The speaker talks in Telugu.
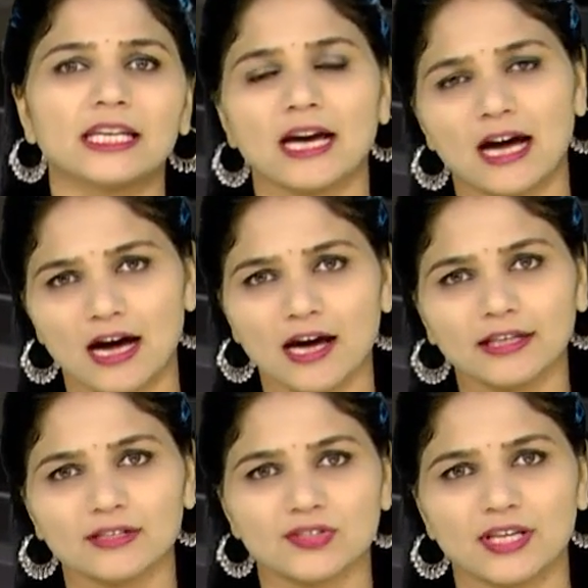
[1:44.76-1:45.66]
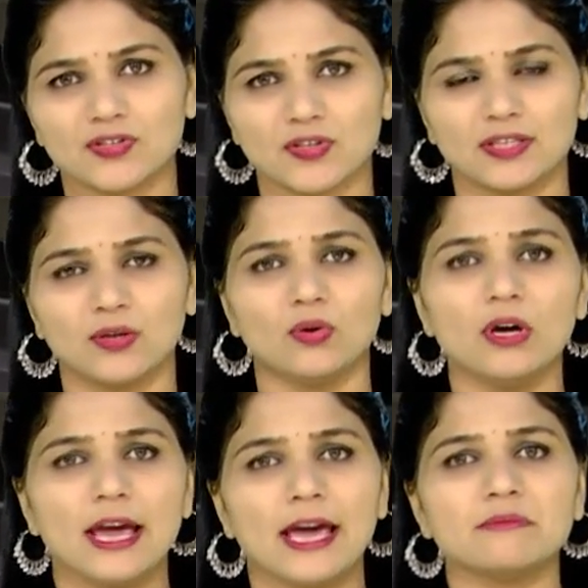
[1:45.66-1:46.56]
దిగిన ఆర్ కృష్ణయ్య చేతిలో
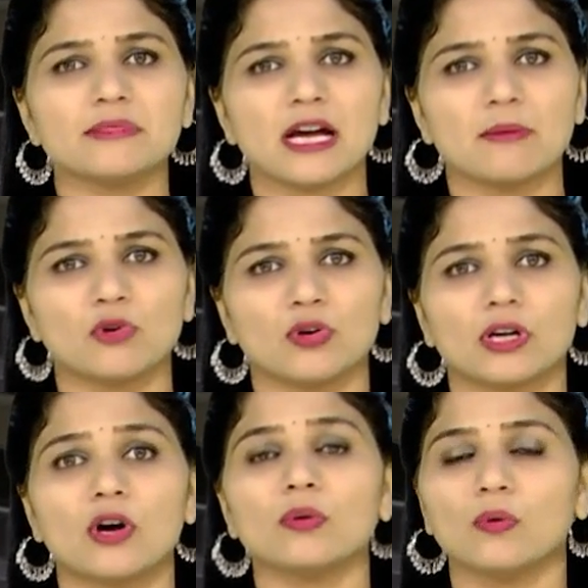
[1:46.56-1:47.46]
ఎం రామ్మోహన్ గౌడ్